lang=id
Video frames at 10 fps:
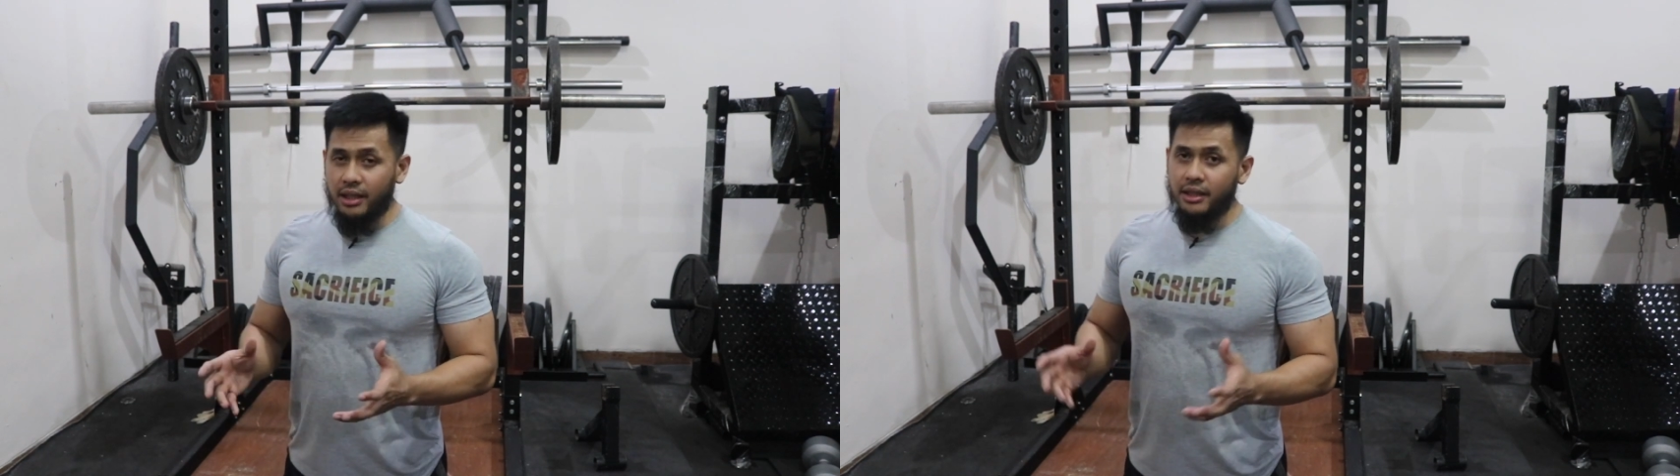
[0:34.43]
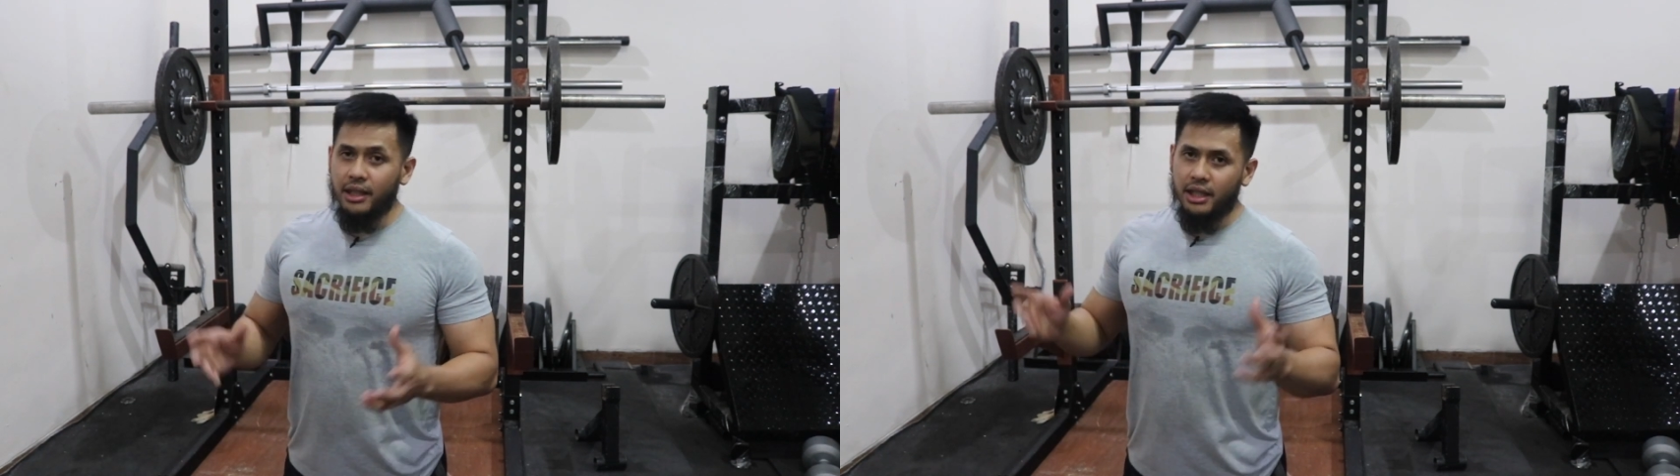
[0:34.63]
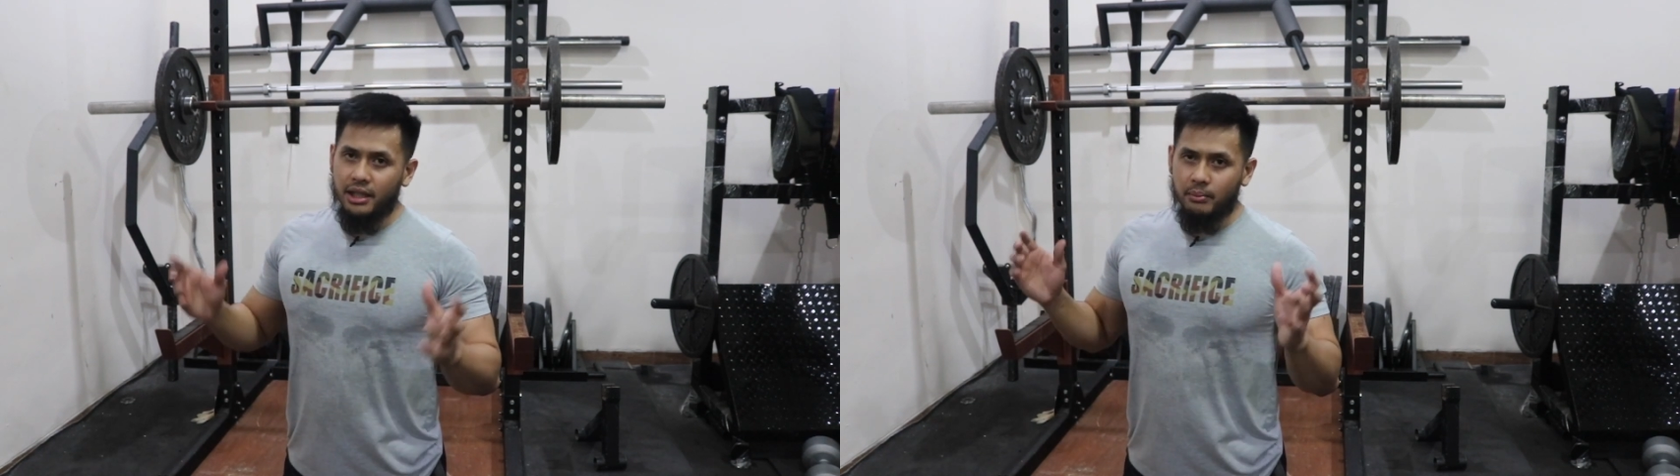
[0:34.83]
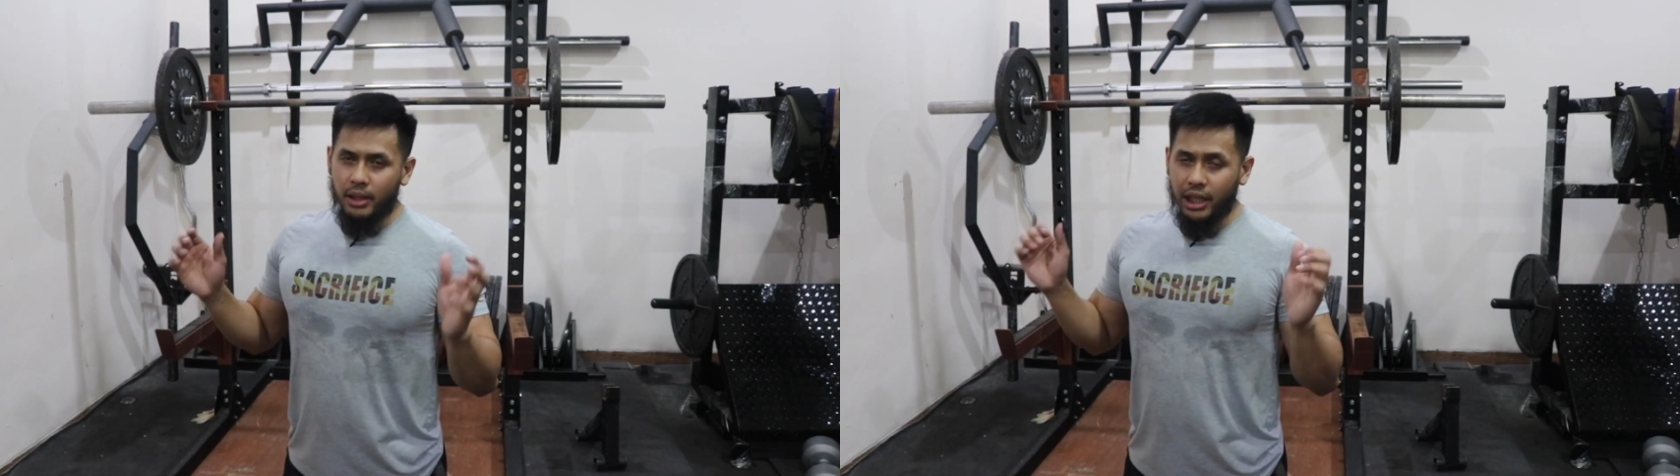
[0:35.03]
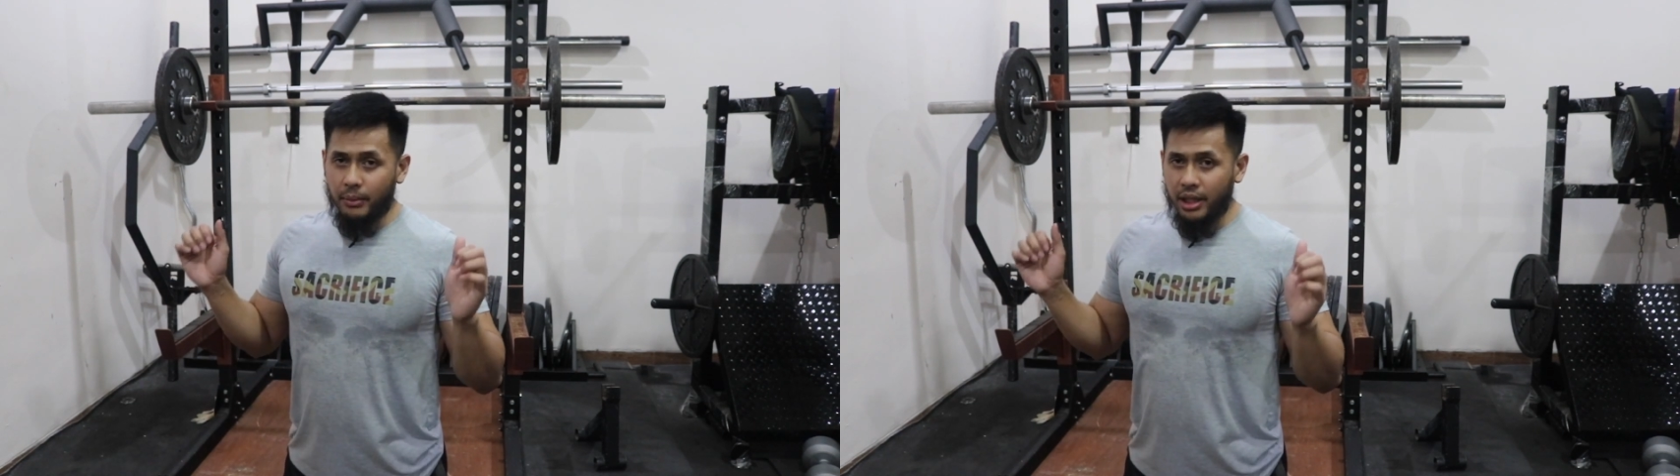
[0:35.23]
dari
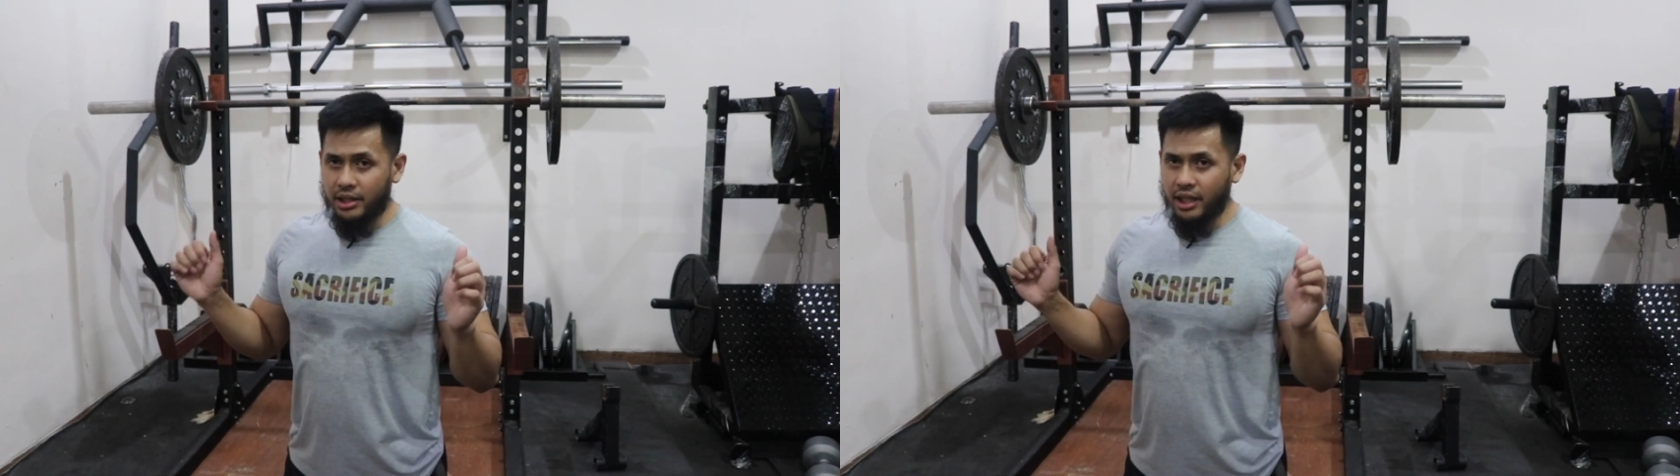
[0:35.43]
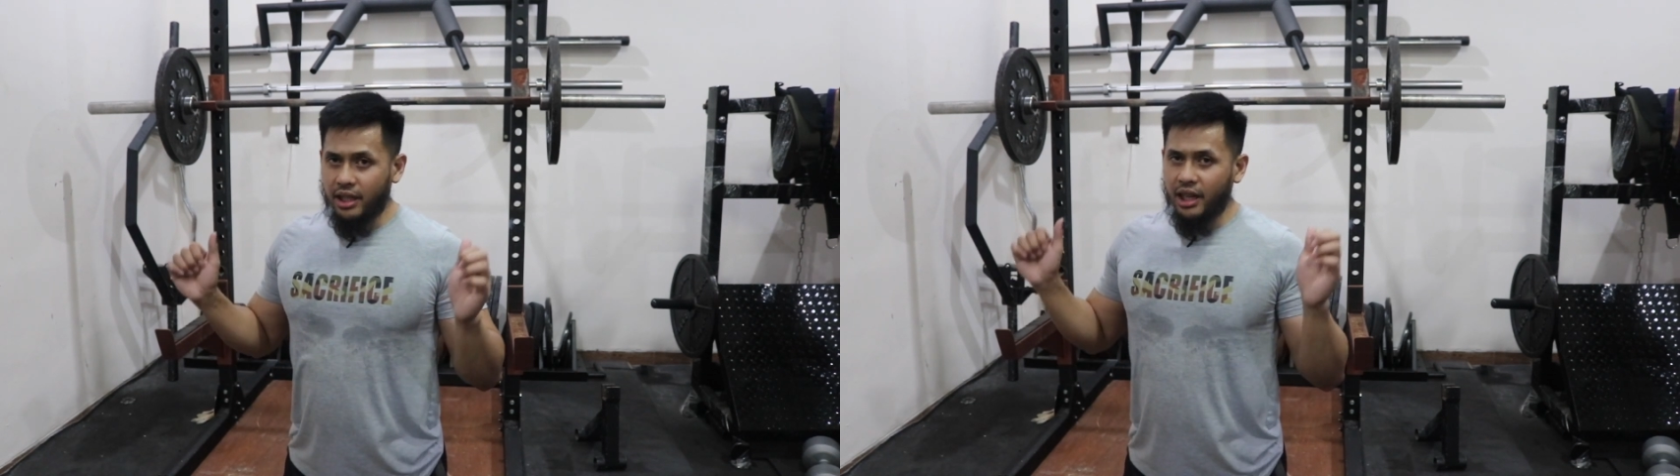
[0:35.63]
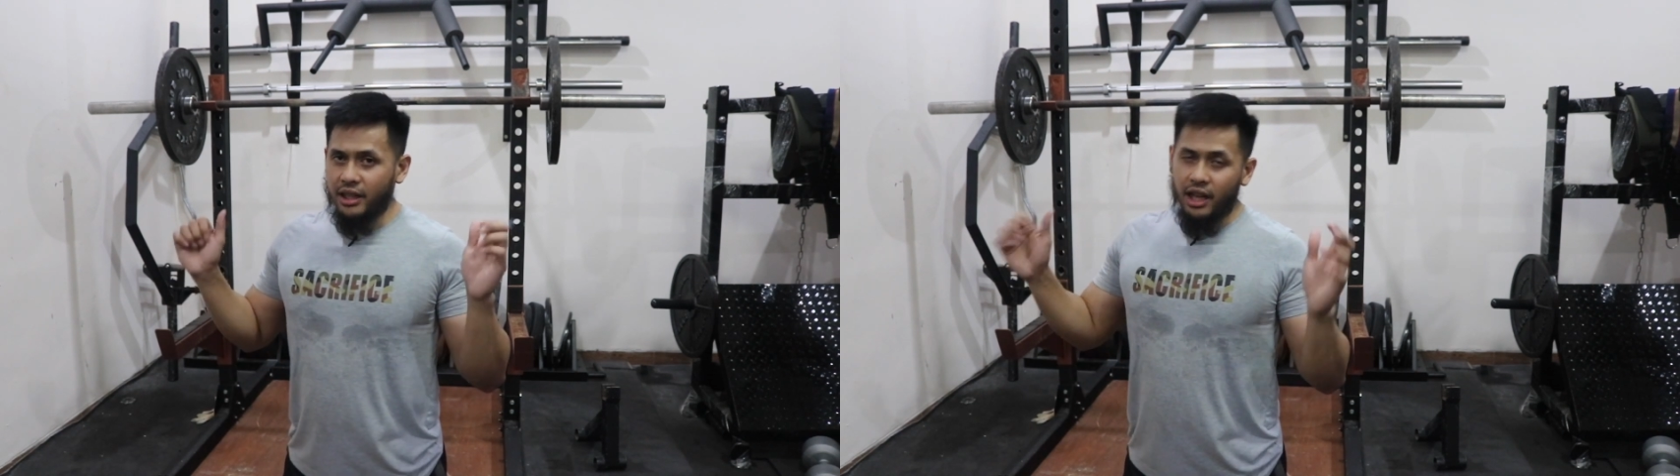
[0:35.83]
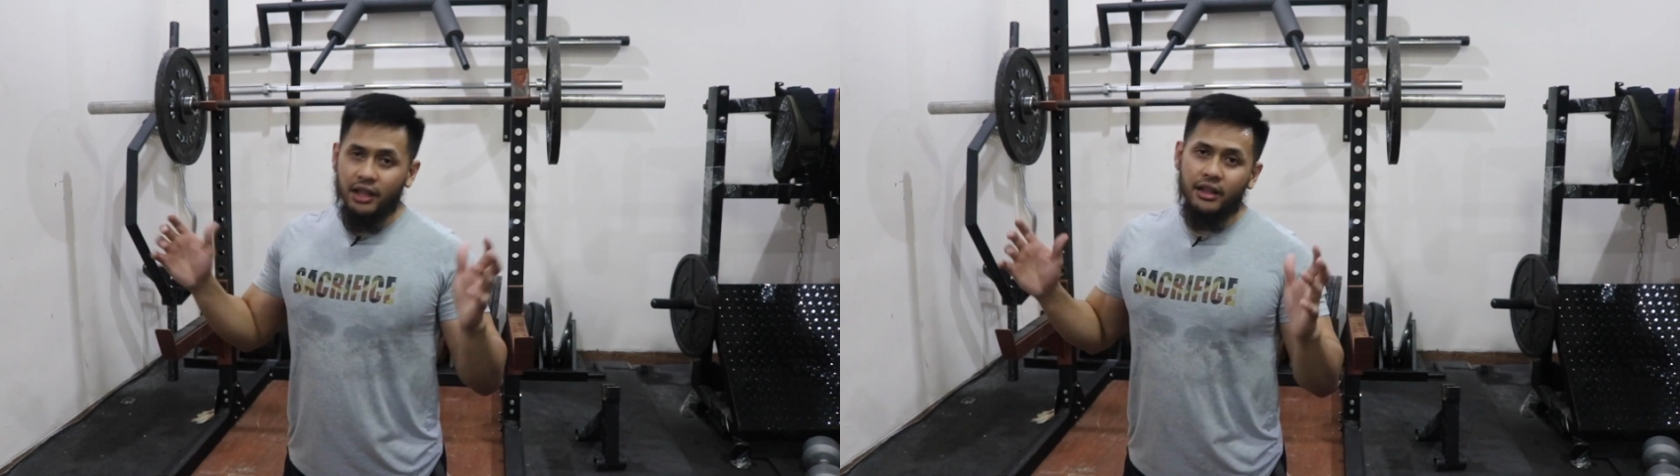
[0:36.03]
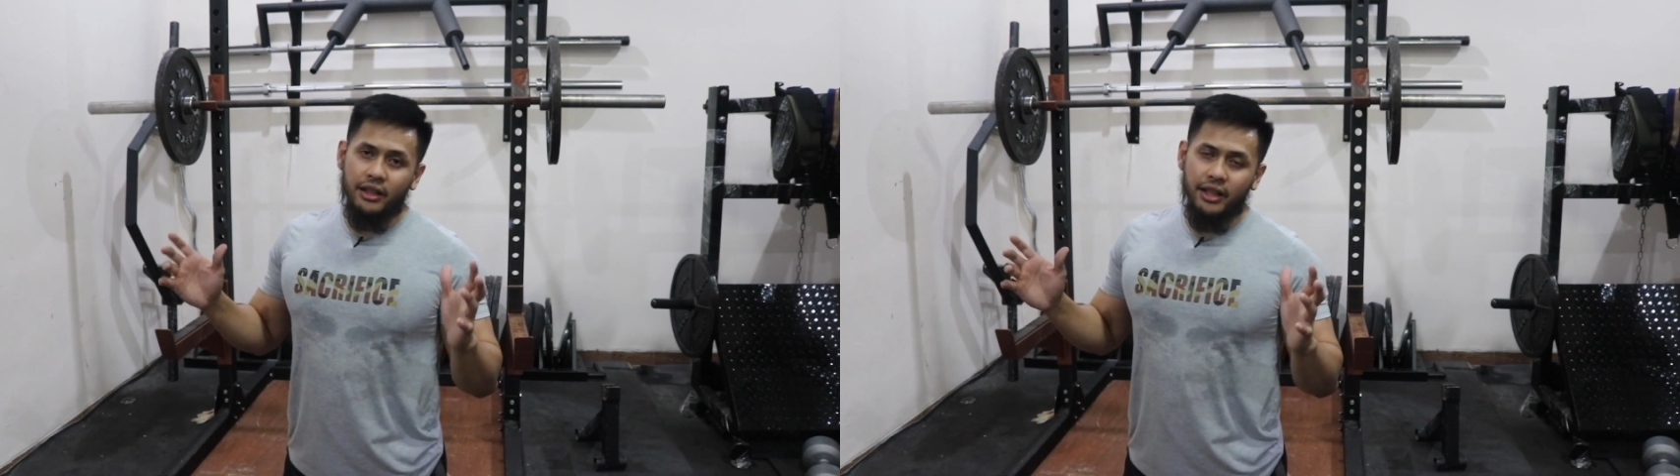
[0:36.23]
bagaimana cara kalian
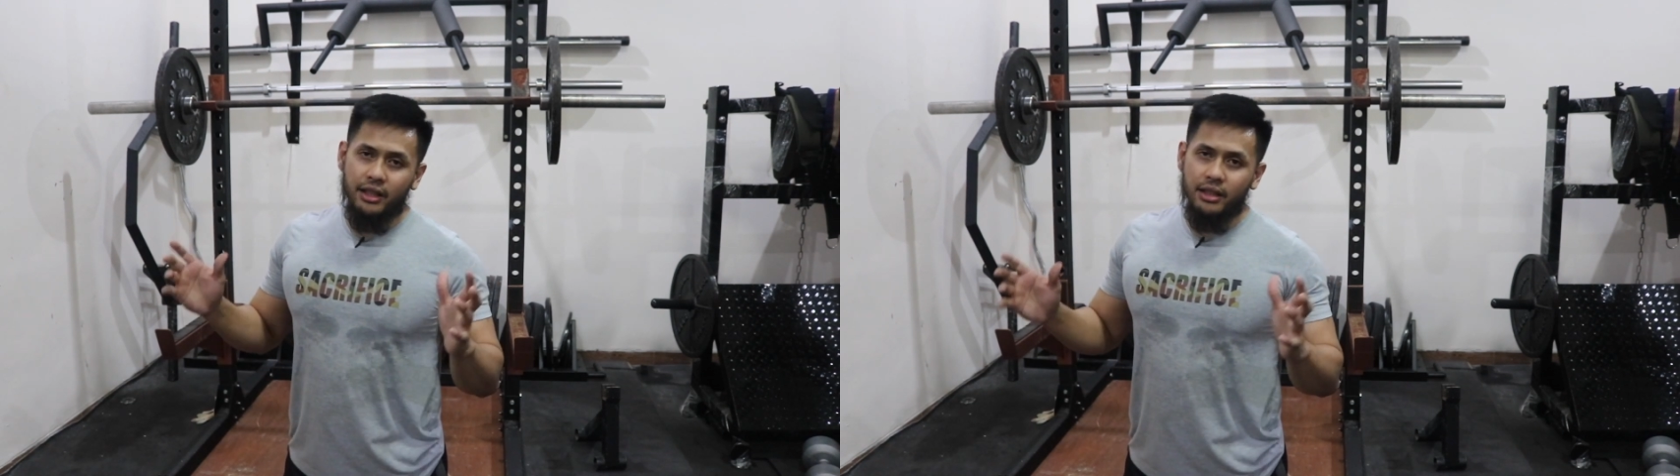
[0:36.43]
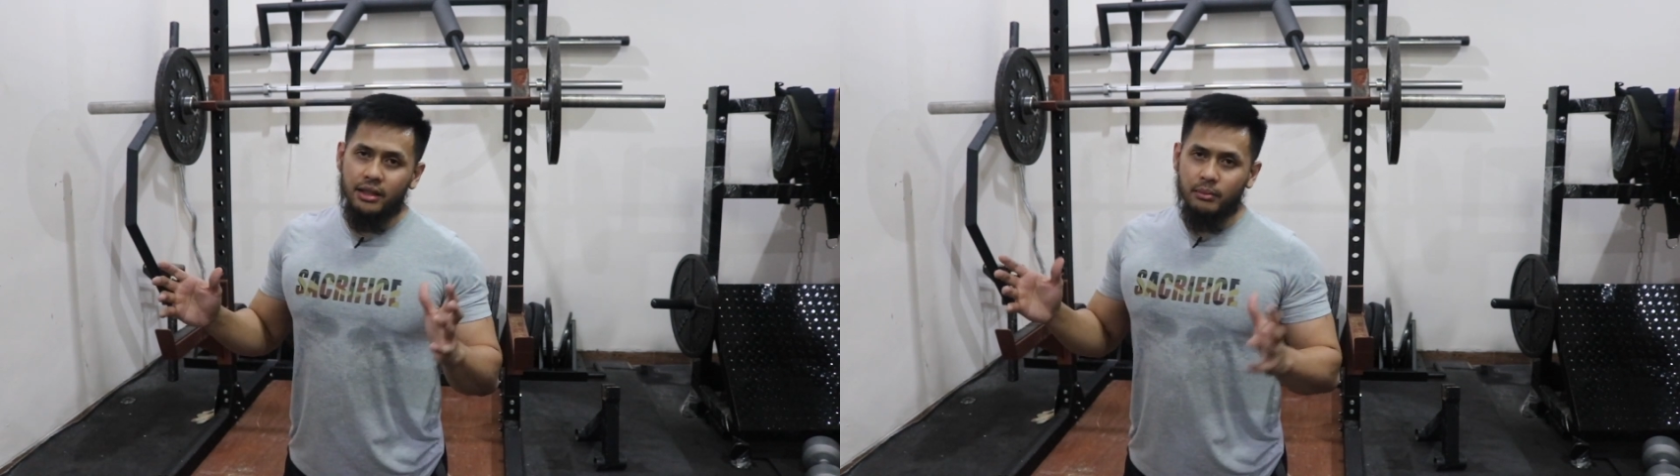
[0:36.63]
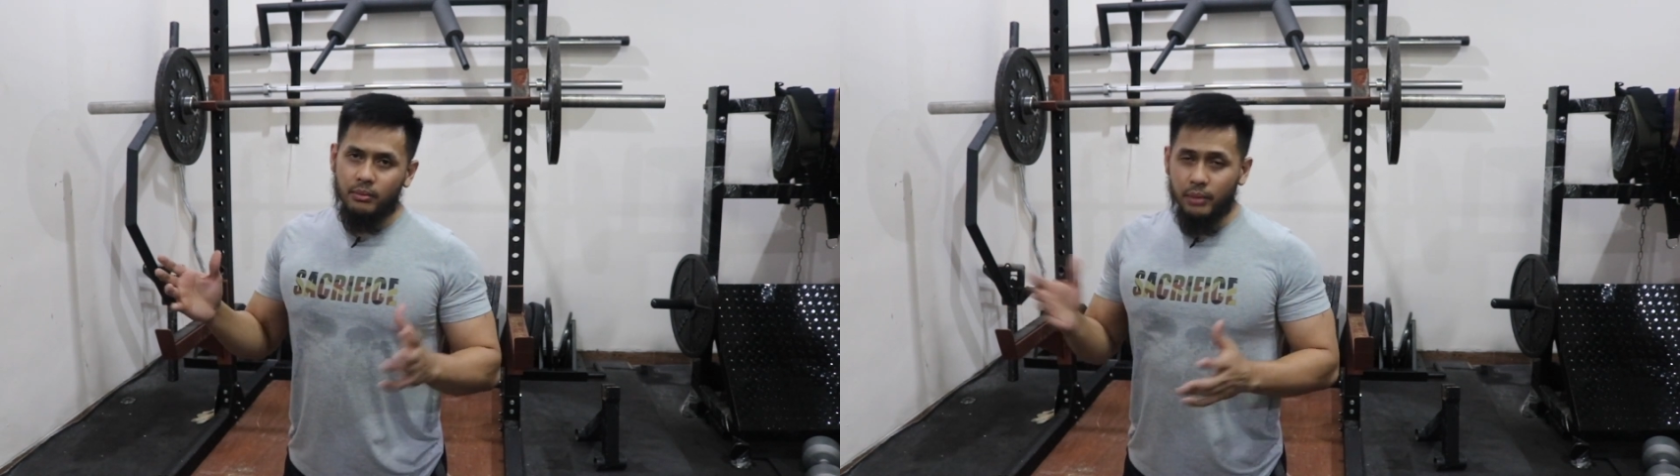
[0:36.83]
unrack,